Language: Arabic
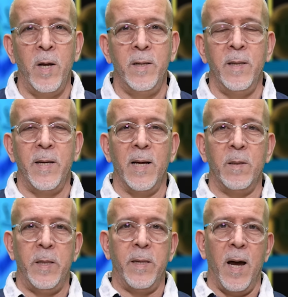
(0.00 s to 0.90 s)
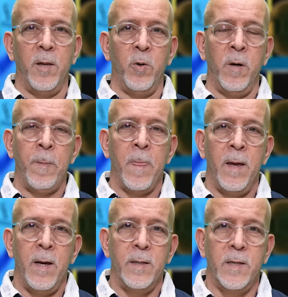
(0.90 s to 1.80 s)
والتي انتهت بالتعادل
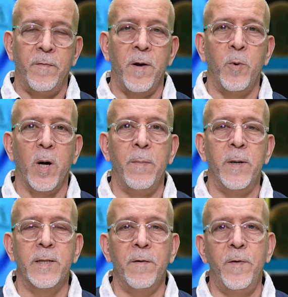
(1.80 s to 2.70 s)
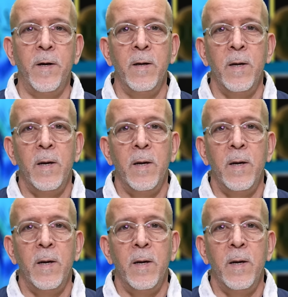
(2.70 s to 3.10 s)
سفر مقابل سفر